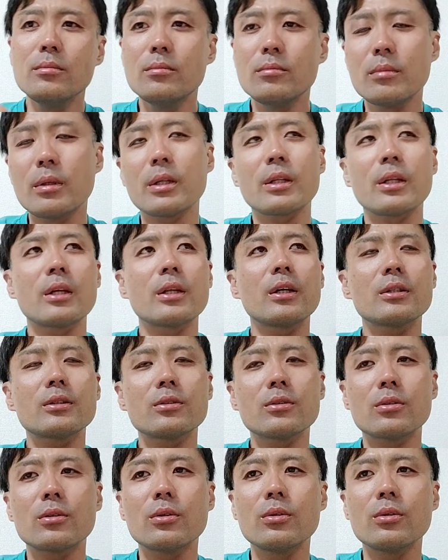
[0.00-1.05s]
まあただ
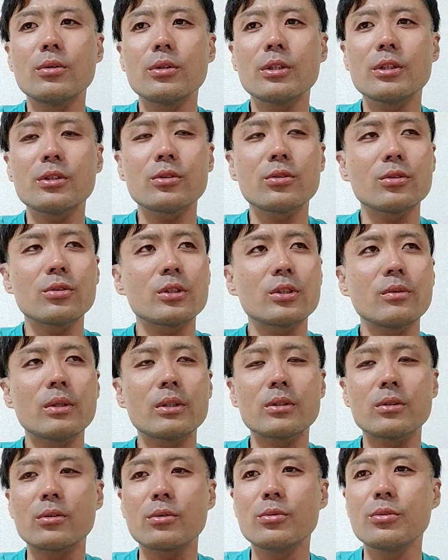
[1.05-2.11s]
その法律としては
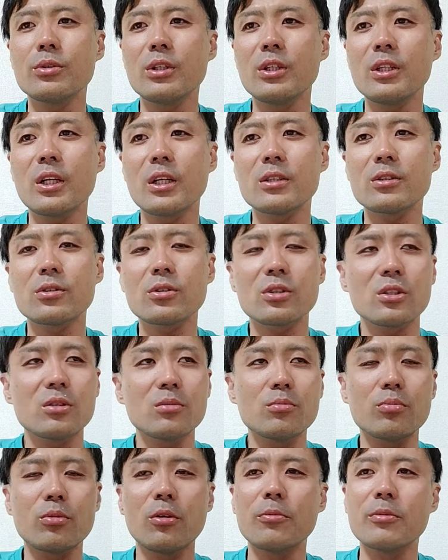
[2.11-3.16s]
そのフリーランス
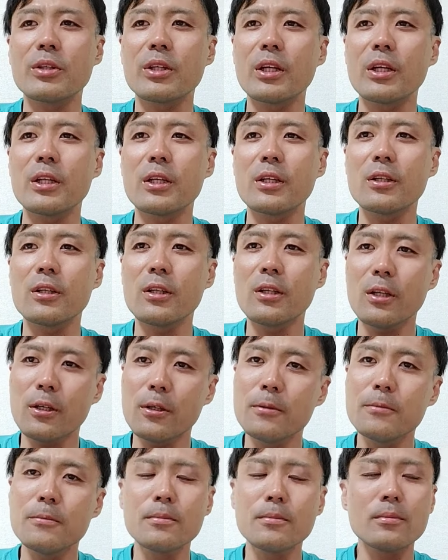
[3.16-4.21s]
新法みたいなんでね
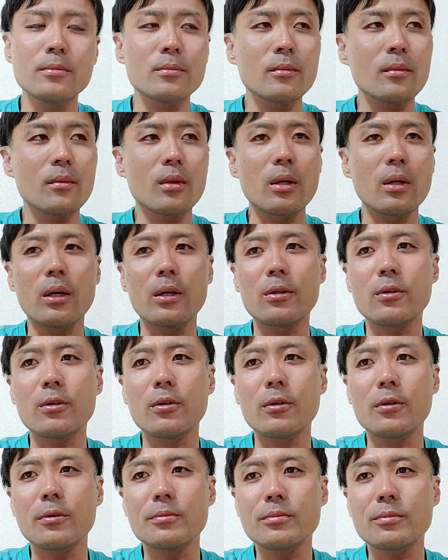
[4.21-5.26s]
あ
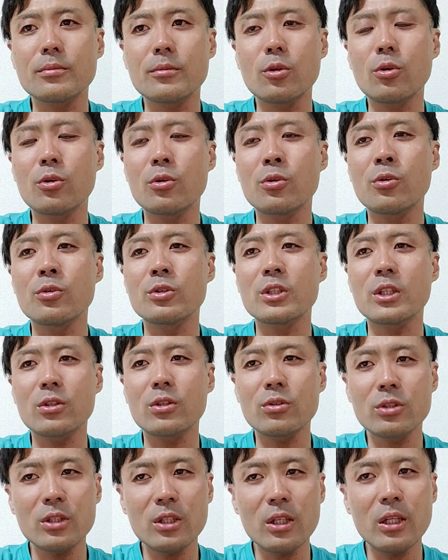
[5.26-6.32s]
の労働者
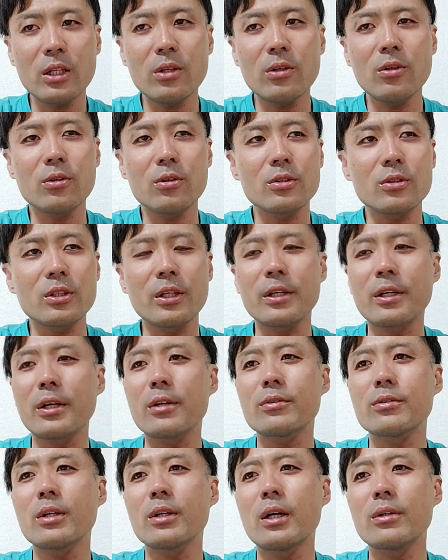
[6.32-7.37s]
としての性
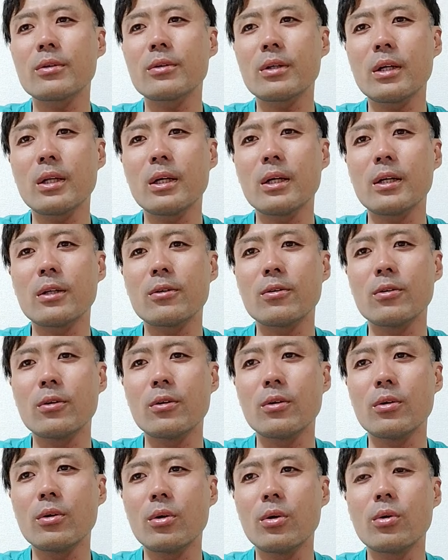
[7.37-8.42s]
格があるからあ
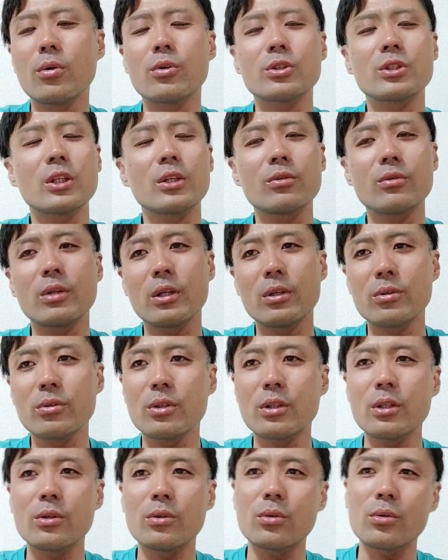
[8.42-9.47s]
の保護してくれるっ
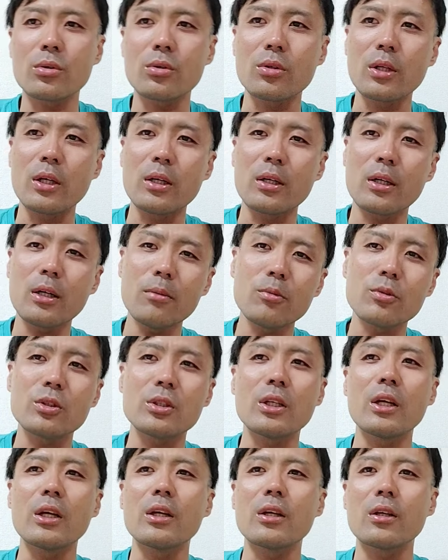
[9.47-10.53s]
ていうことなんかもし
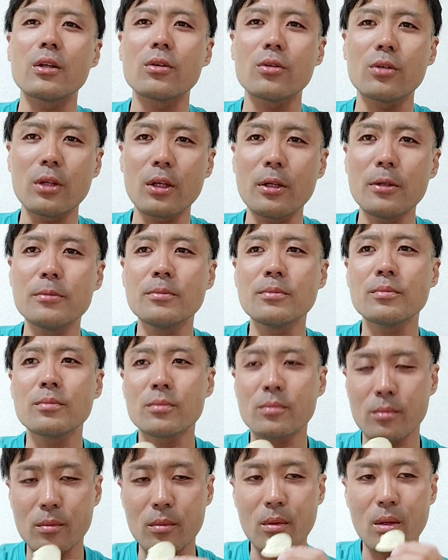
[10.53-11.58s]
れへんけどね
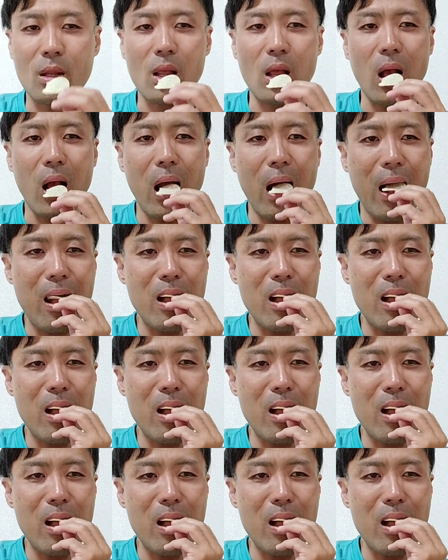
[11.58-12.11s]
うん